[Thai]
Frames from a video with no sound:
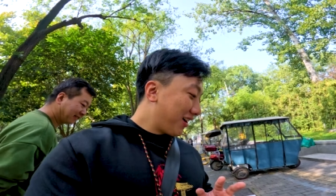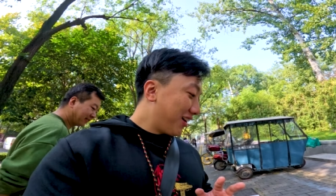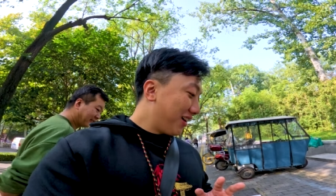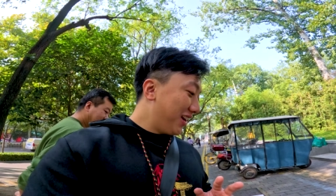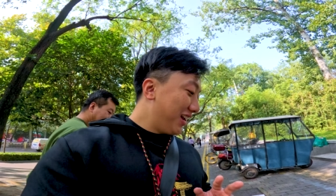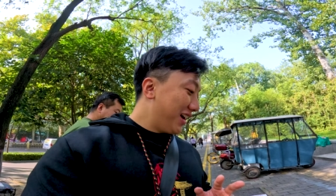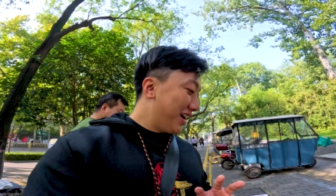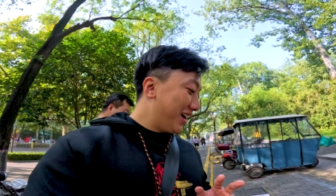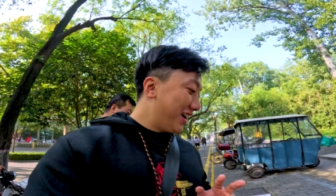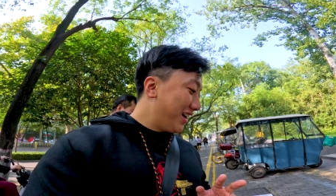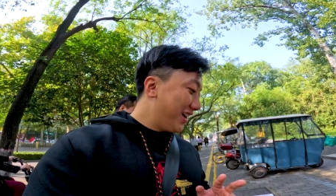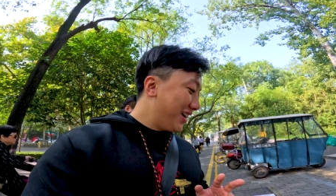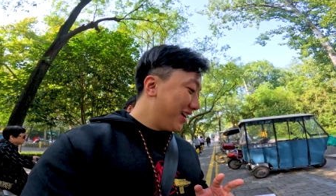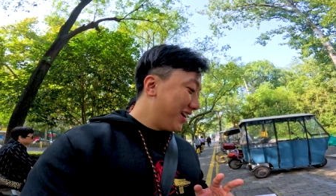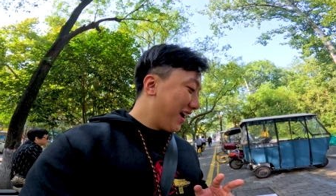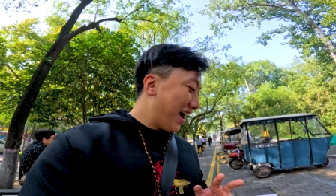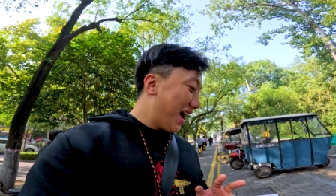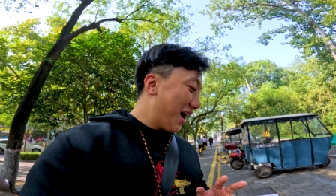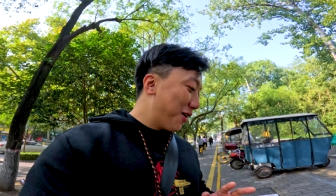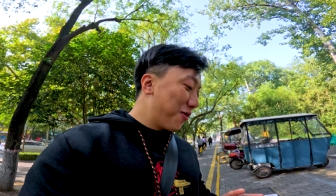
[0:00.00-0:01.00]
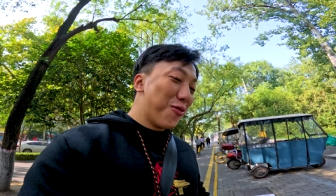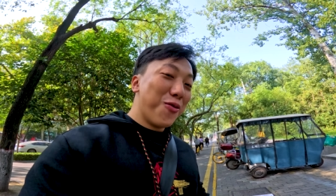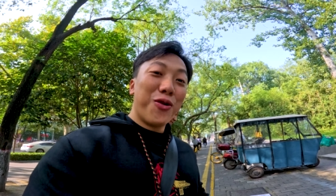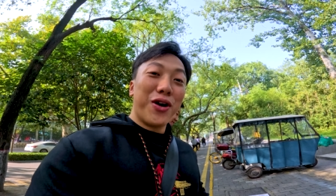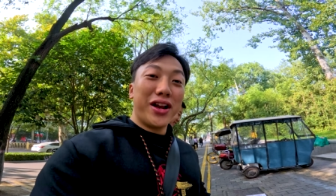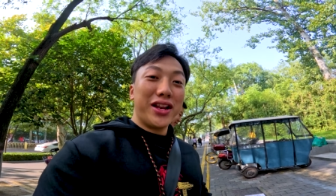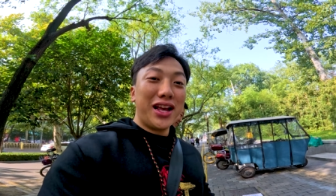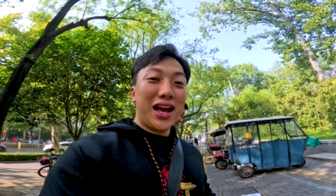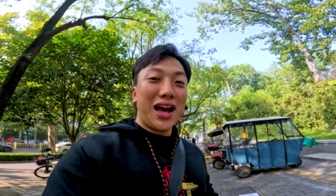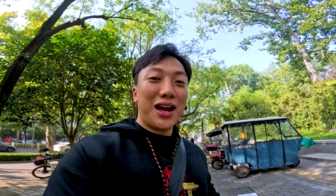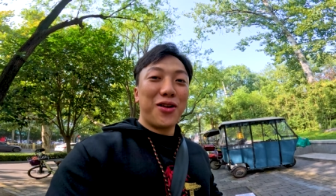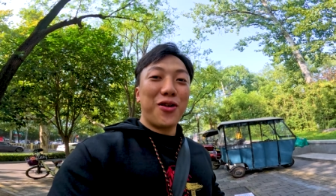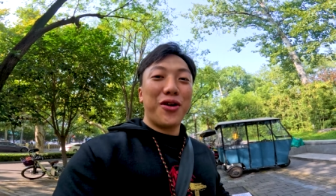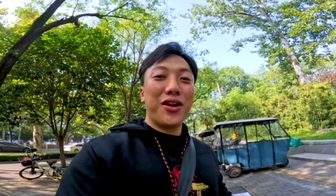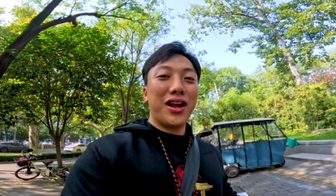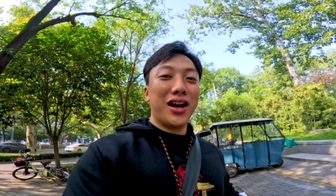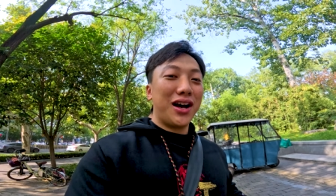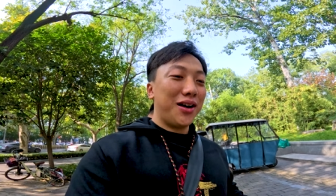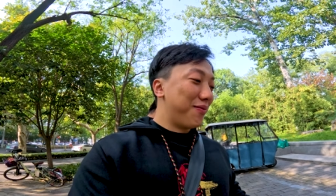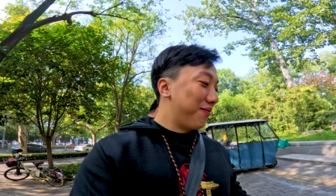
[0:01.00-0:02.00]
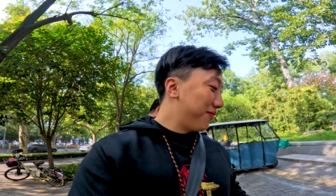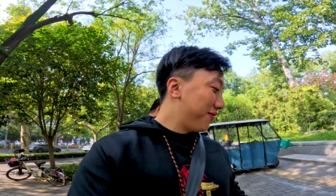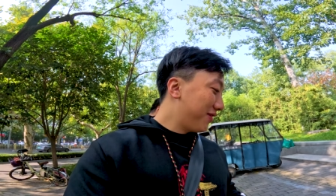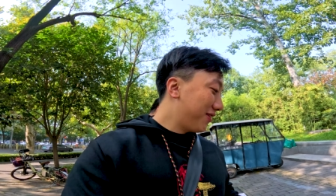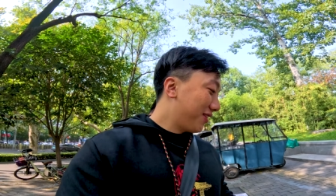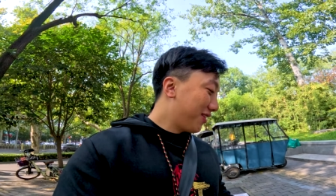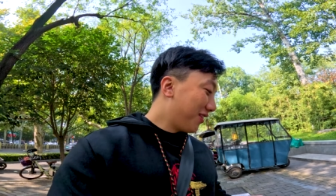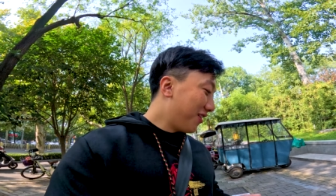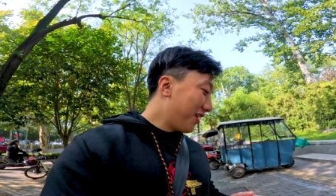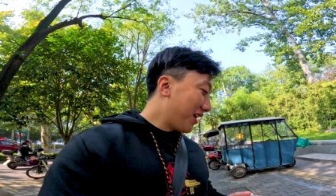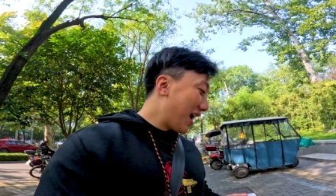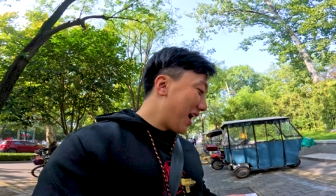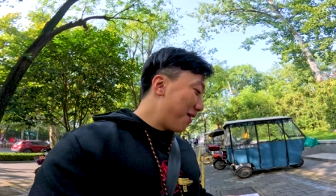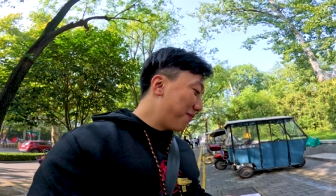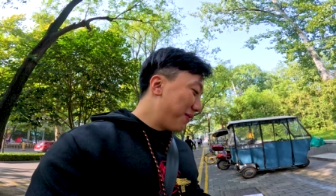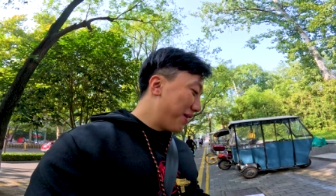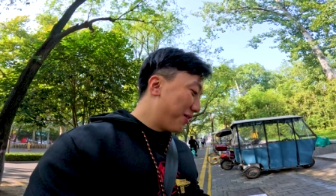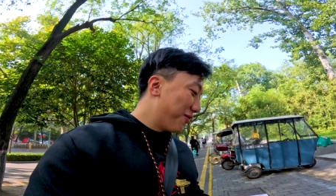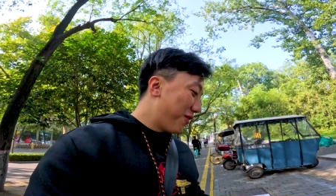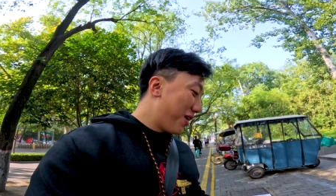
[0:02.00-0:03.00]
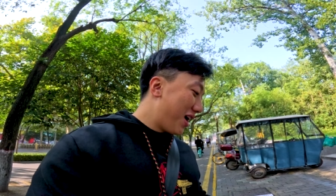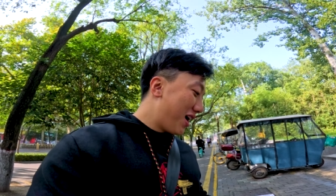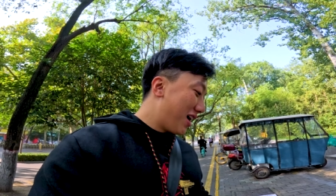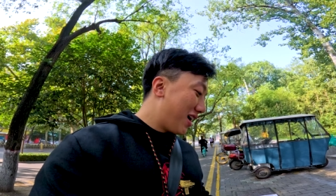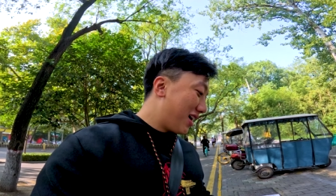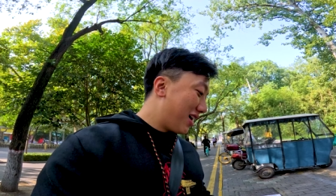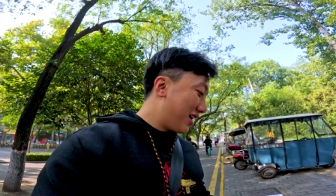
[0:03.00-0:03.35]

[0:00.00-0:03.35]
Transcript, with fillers: ก็เลยหาคู่กันยากหน่อยนะครับ ก็กลายเป็นว่า